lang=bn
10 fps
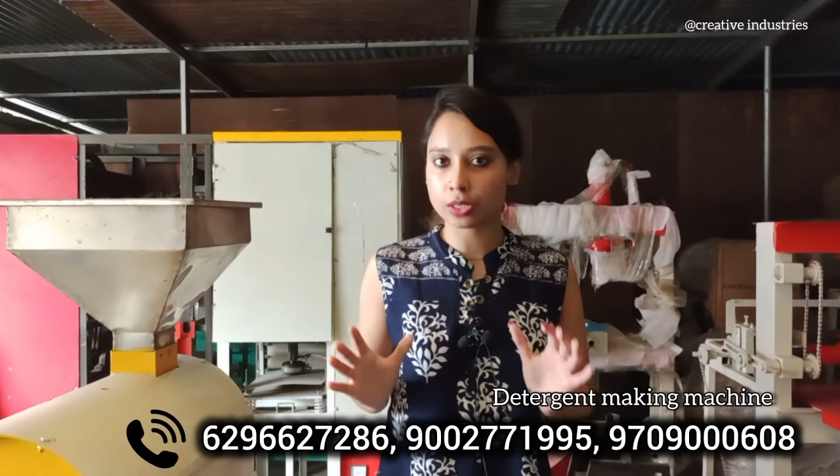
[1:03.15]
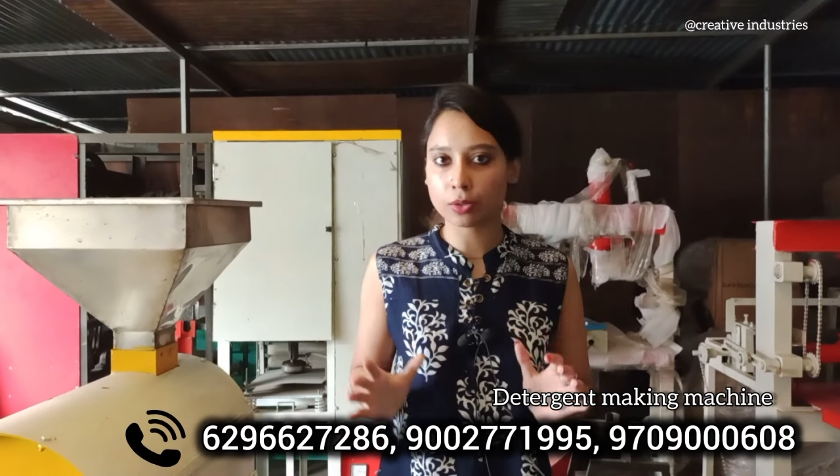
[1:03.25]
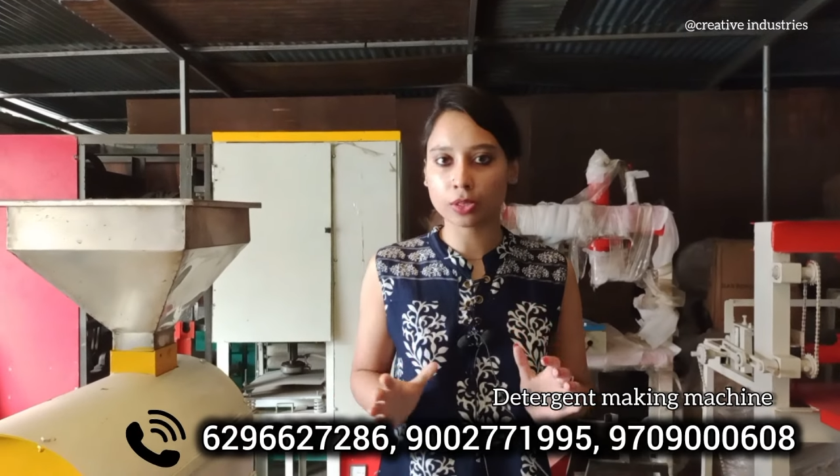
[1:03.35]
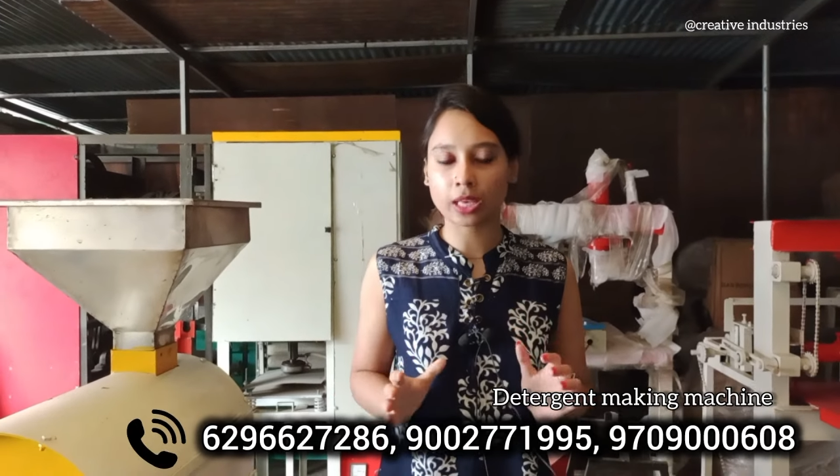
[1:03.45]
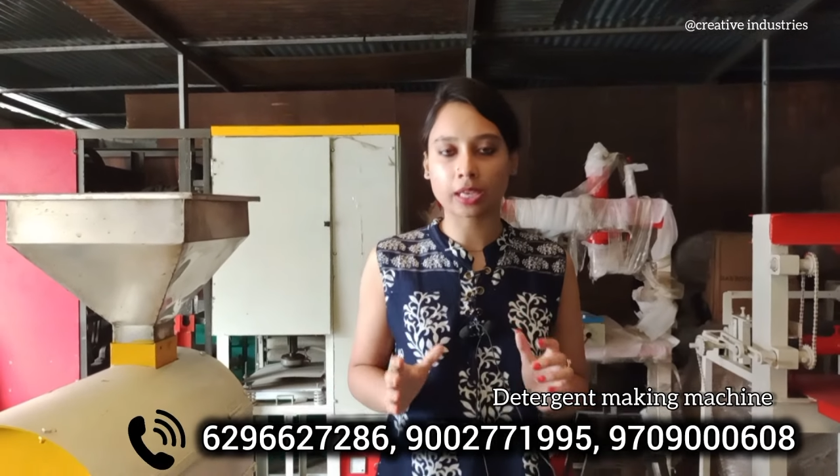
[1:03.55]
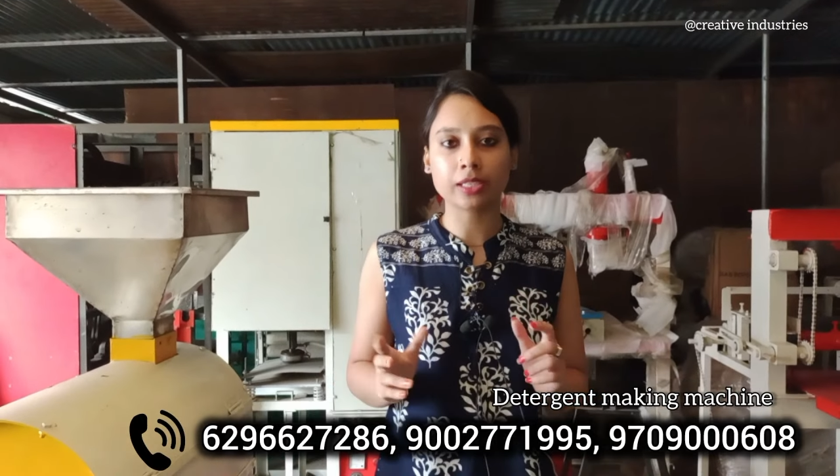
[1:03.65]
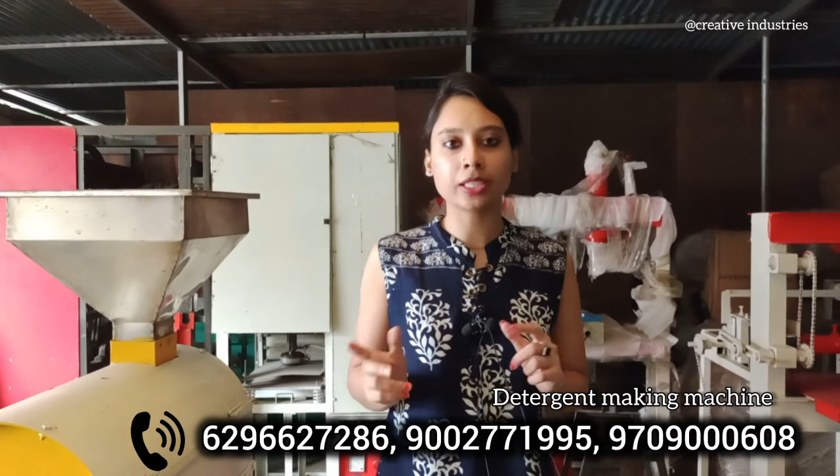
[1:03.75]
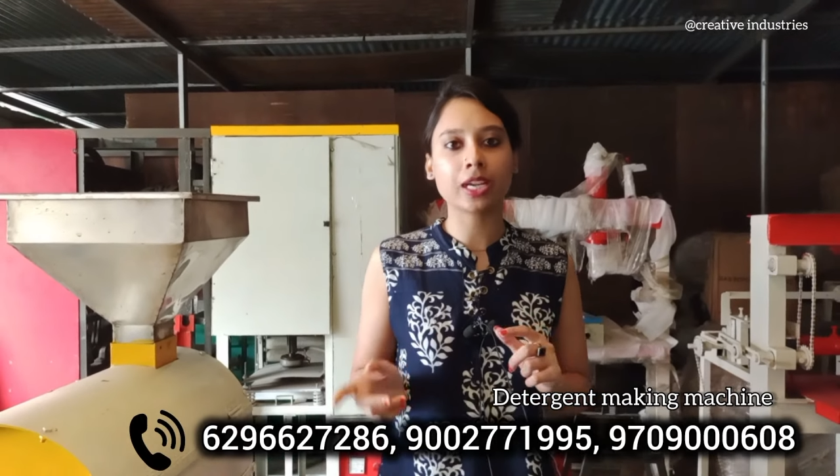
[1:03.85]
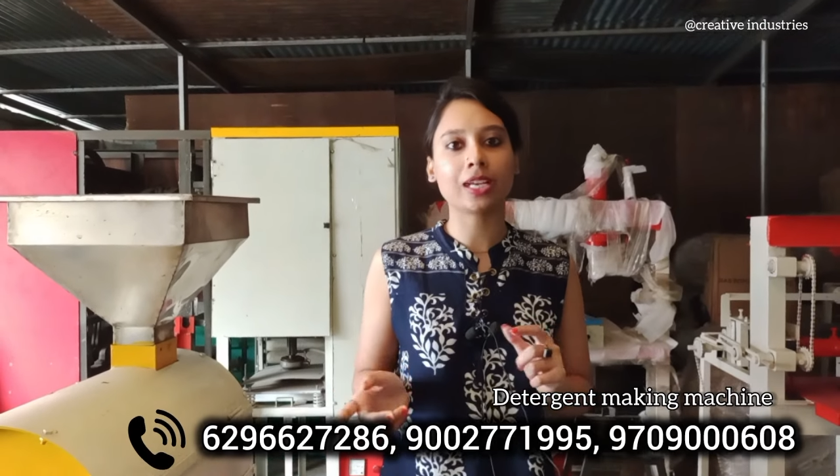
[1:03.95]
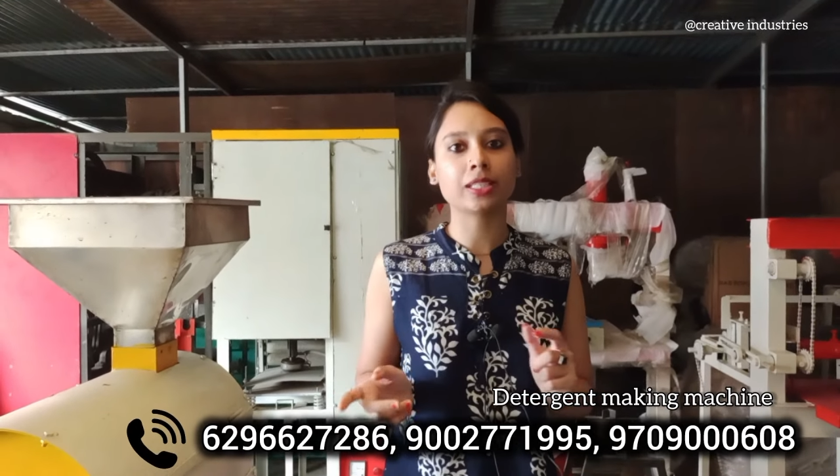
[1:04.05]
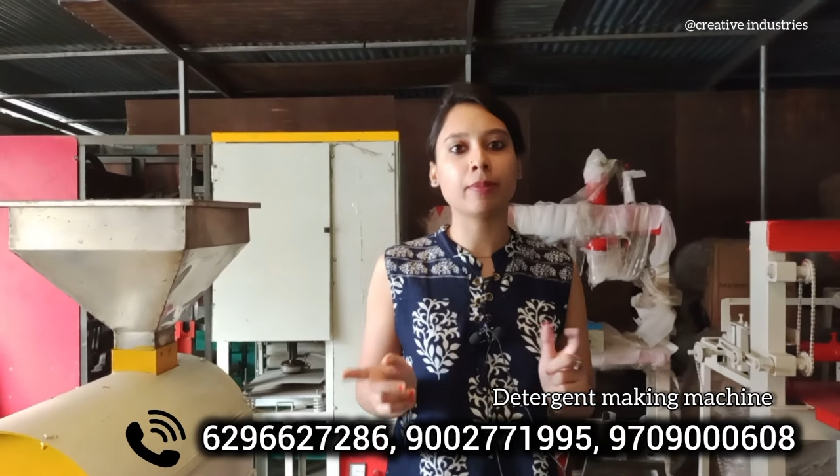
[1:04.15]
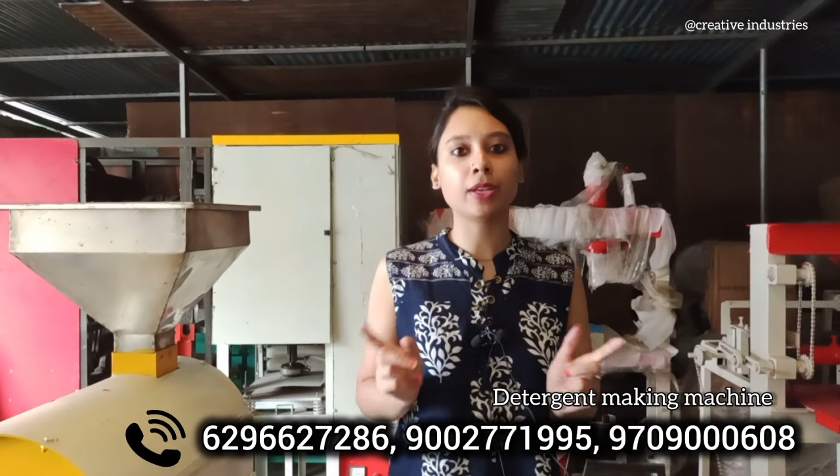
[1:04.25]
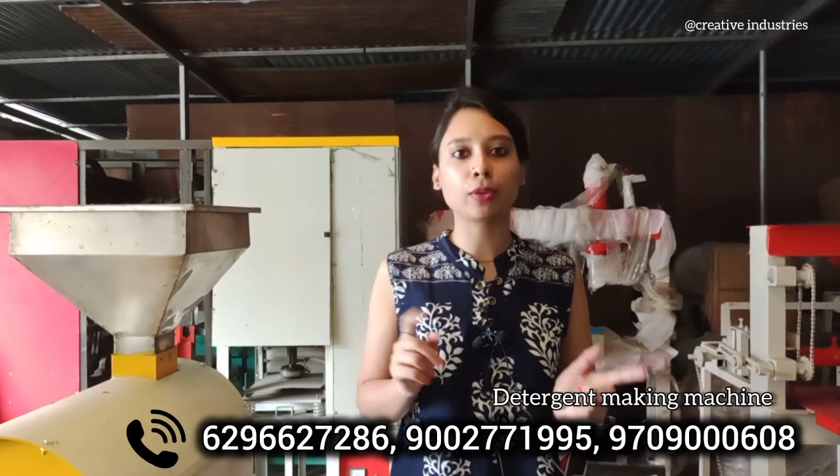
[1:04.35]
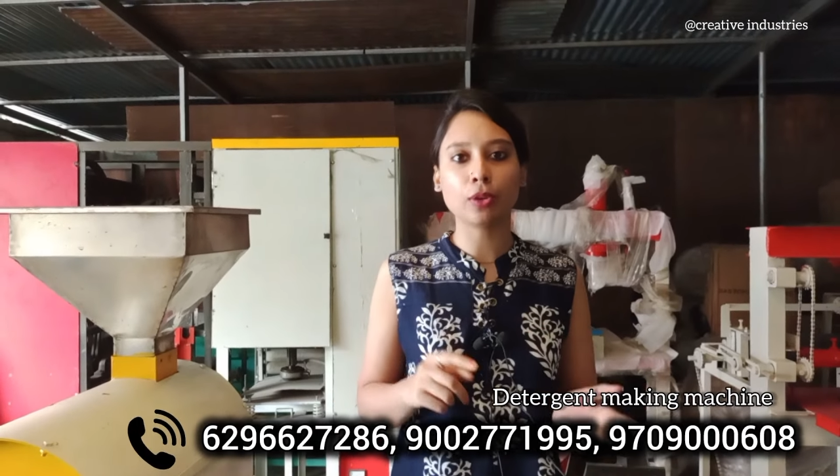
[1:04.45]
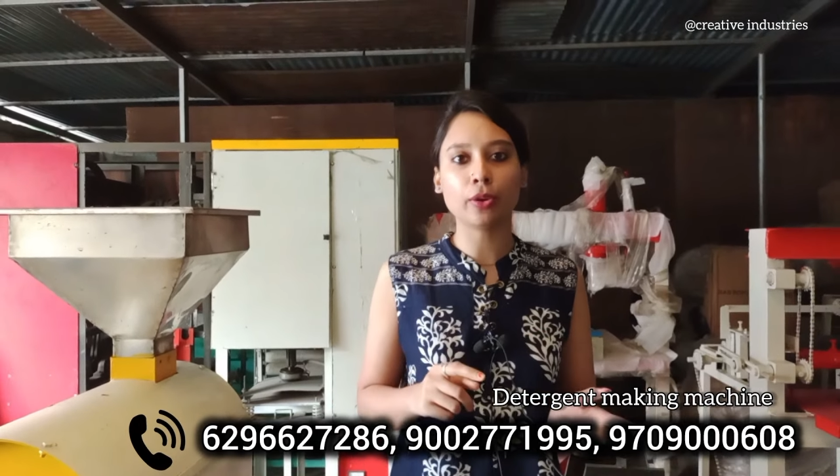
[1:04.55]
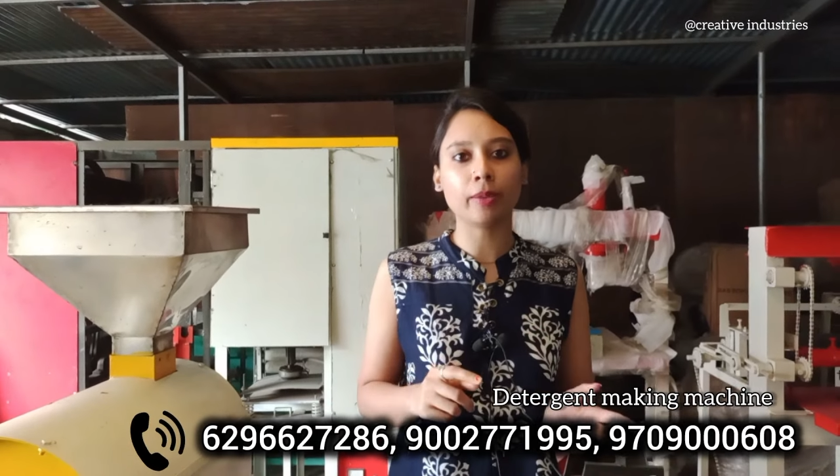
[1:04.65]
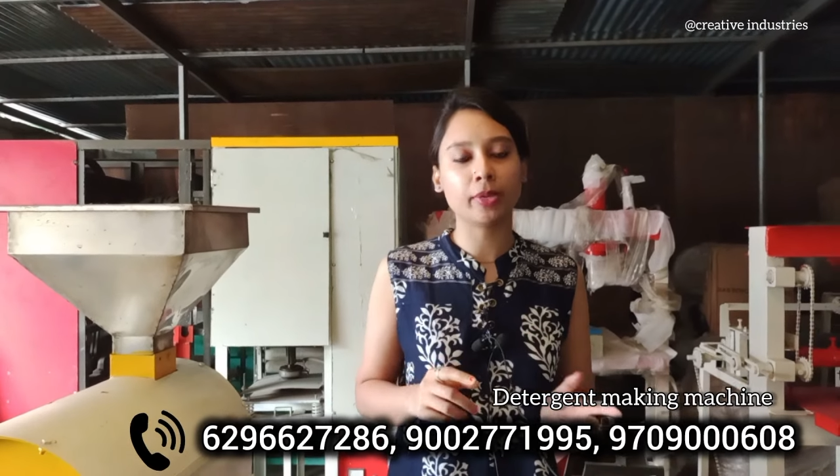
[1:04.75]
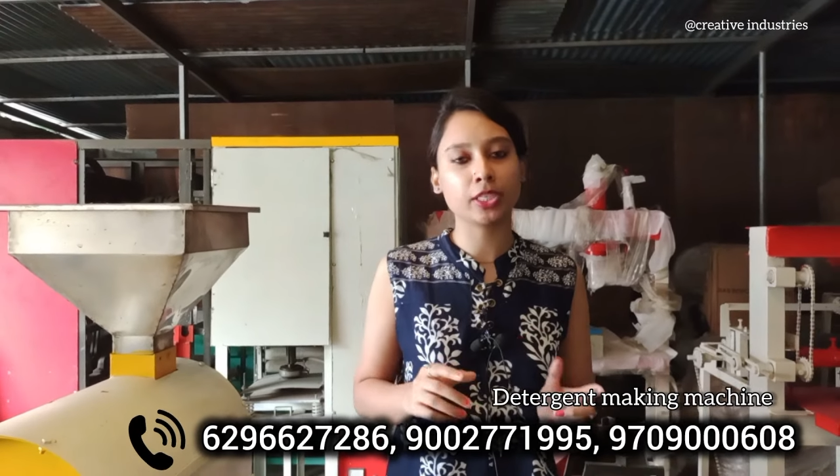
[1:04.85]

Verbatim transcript: যেগুলো থাকে সেই কাঁচামালগুলো ওই